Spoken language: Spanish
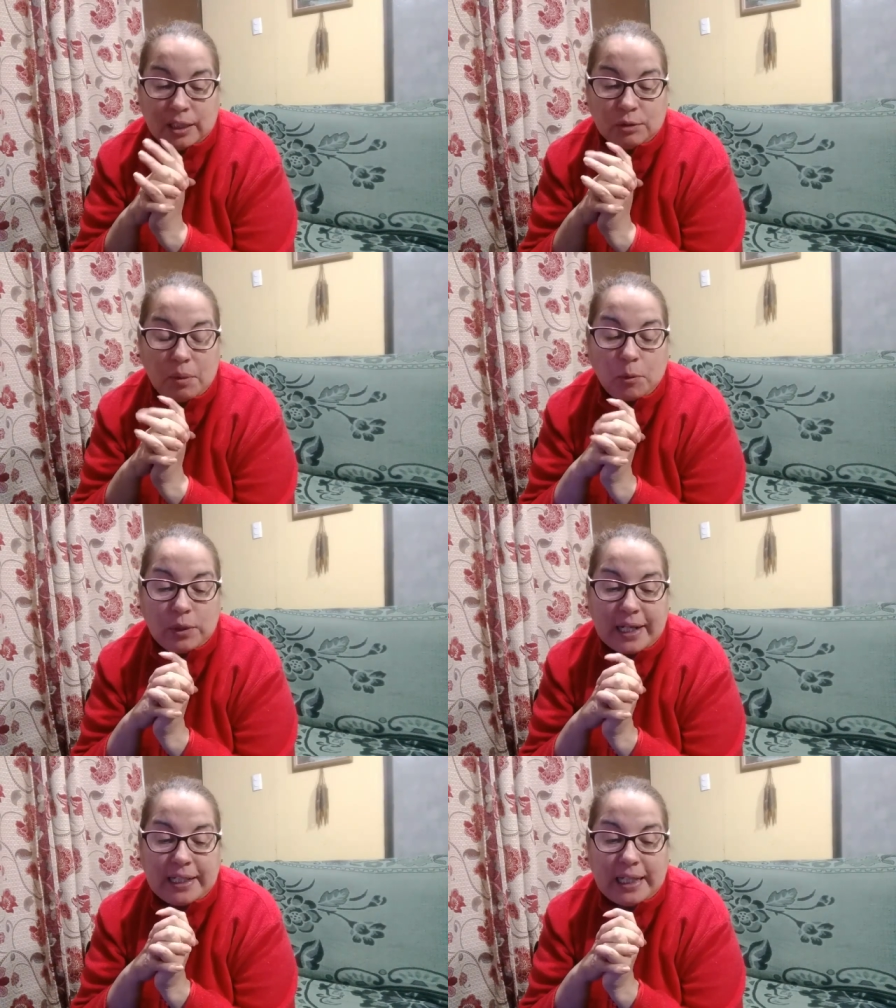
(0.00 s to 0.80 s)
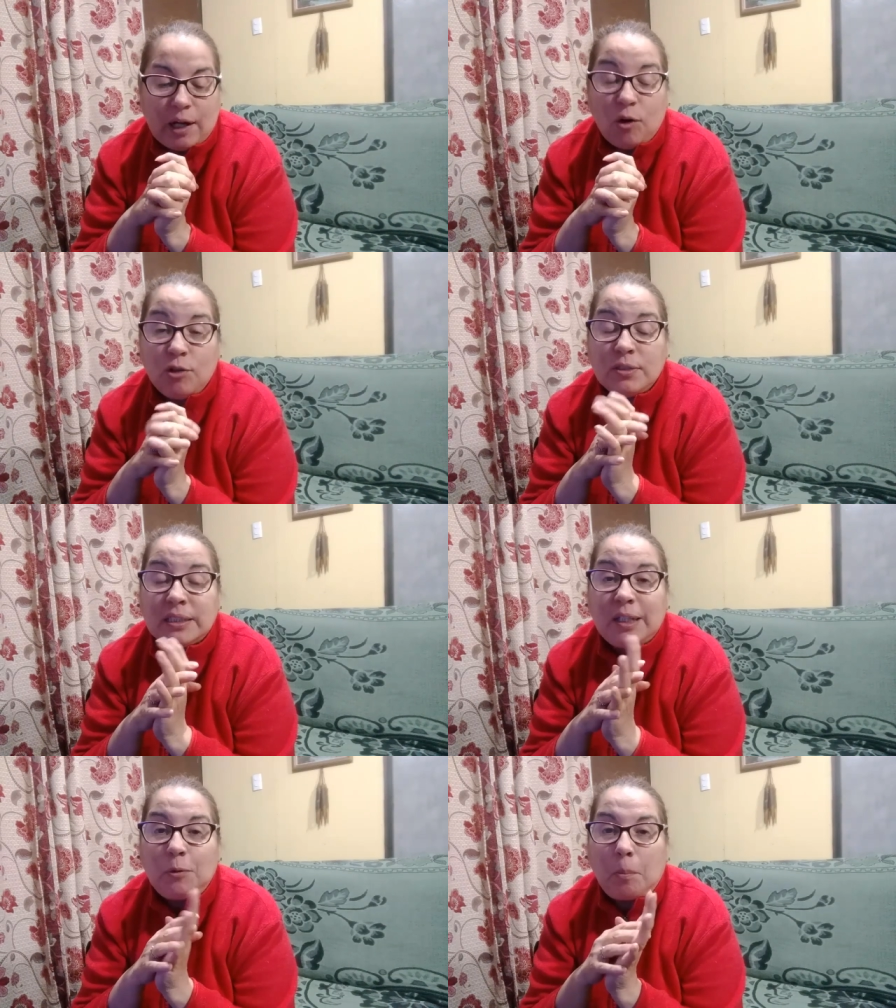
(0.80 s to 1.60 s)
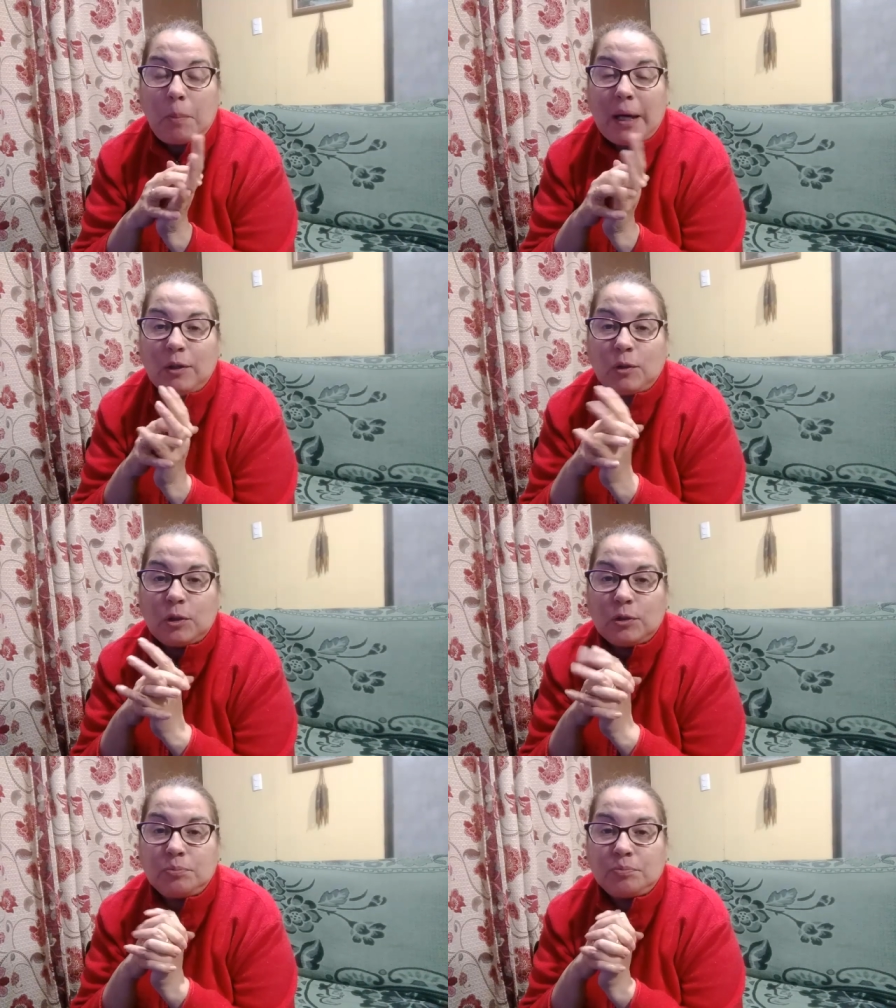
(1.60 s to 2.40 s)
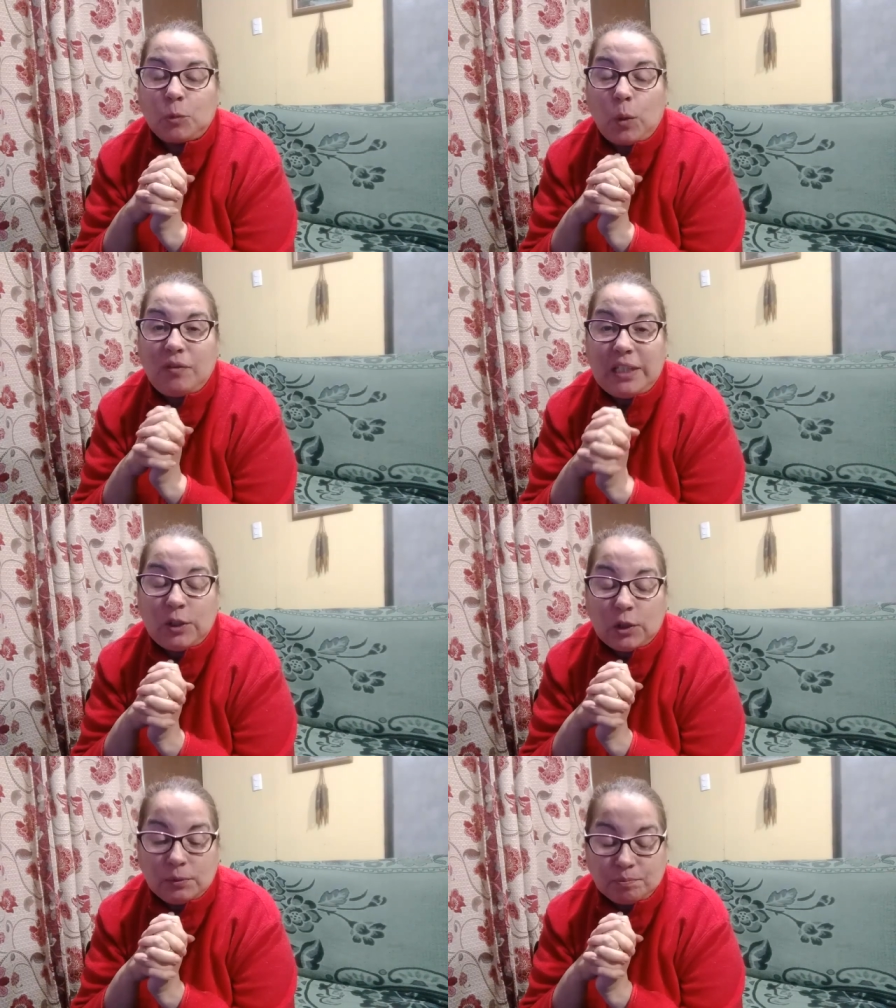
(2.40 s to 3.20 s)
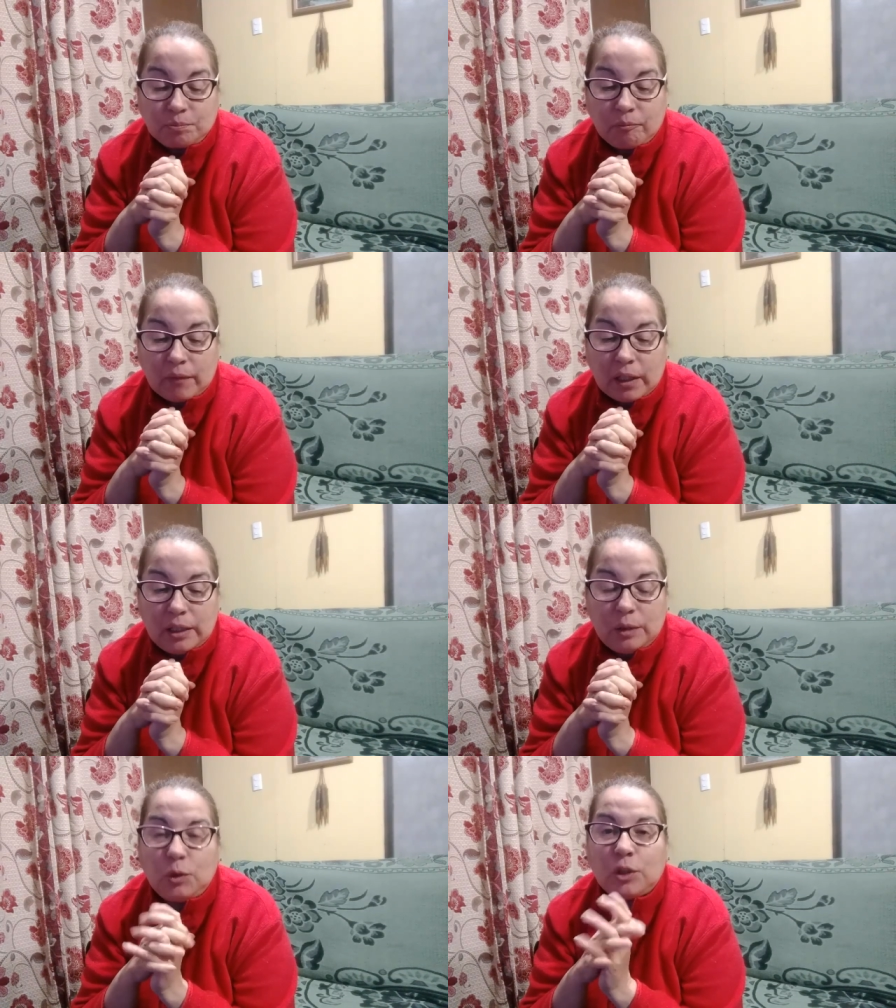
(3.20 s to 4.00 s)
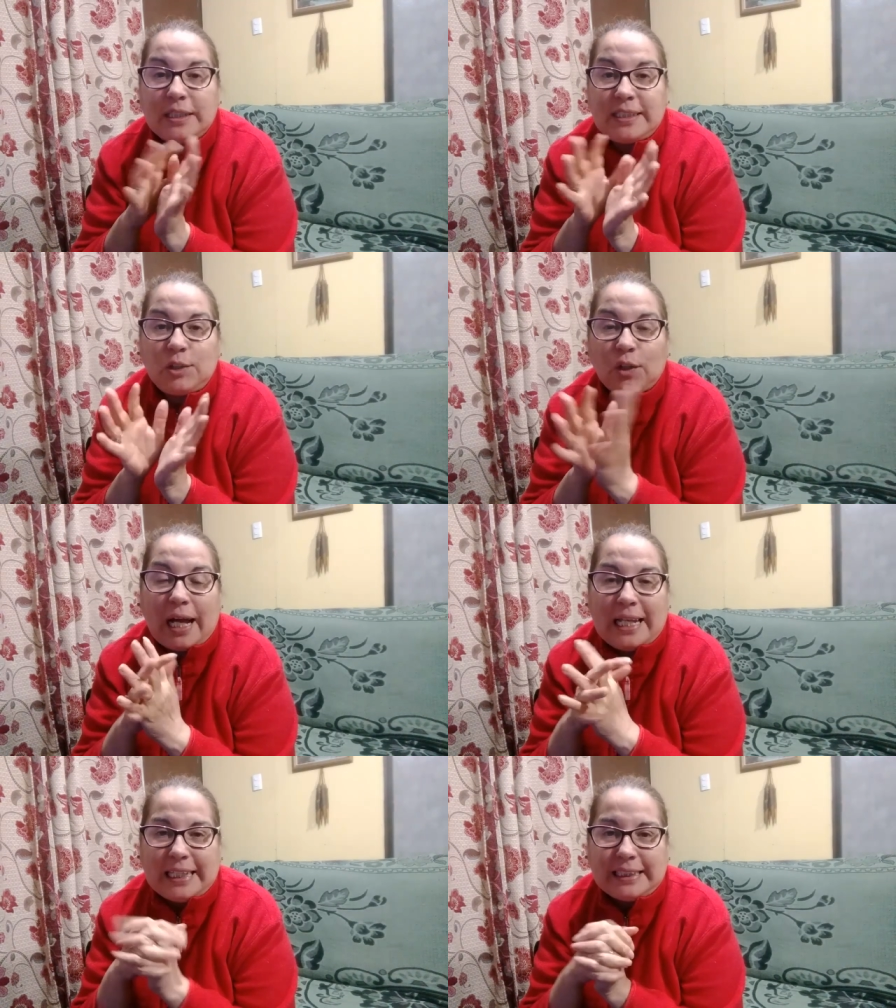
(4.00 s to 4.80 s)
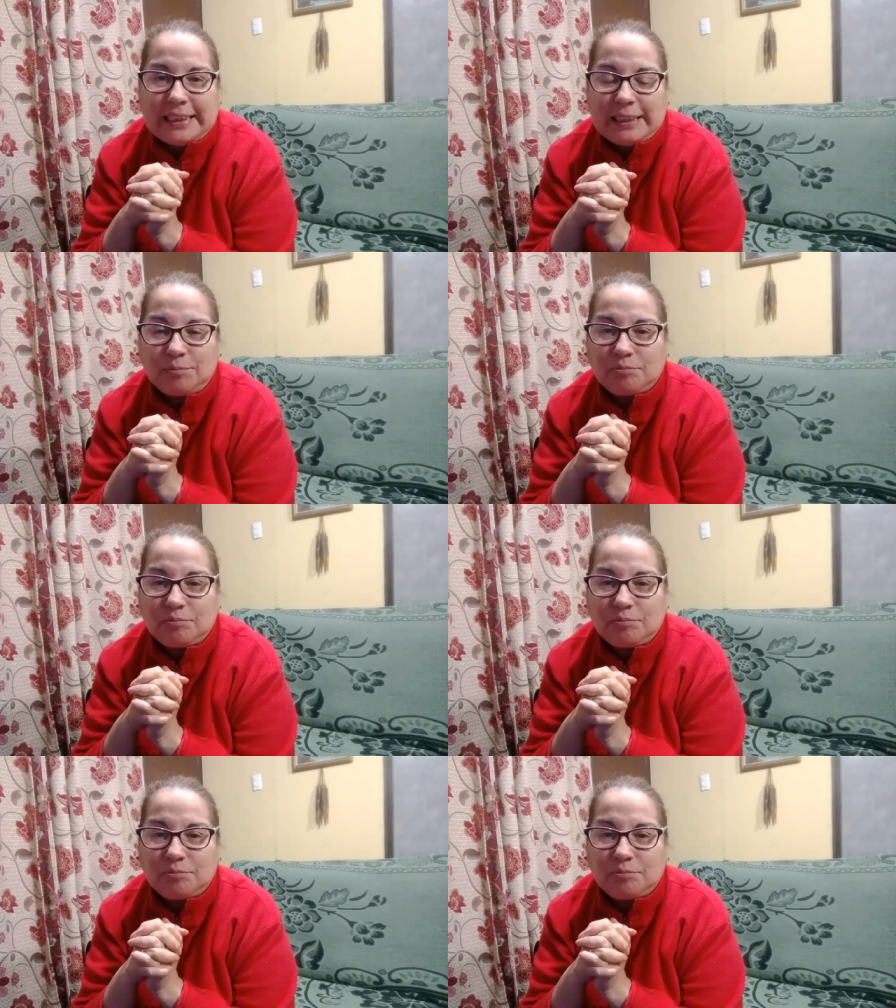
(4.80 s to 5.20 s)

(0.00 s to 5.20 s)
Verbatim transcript: tomamos una rica once, un pan con huevito y unos tecitos calientes.